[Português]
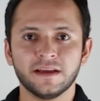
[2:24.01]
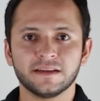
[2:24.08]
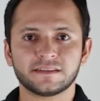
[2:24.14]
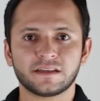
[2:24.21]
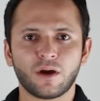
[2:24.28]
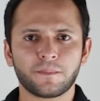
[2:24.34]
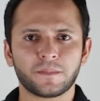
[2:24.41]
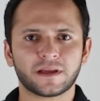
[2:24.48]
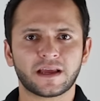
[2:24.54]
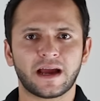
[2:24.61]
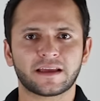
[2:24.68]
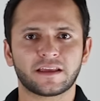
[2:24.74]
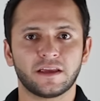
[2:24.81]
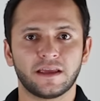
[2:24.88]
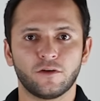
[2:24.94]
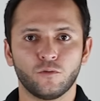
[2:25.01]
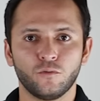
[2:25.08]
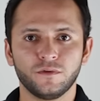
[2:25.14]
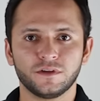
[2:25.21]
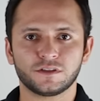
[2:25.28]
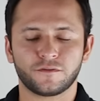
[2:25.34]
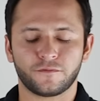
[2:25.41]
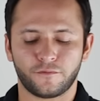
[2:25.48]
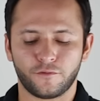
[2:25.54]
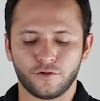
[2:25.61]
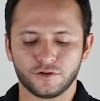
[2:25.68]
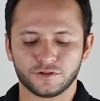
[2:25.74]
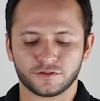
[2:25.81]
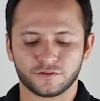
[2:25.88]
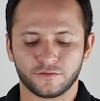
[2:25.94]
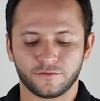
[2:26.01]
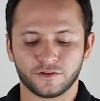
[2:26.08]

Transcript: Se eu aplicar aqui um esforço,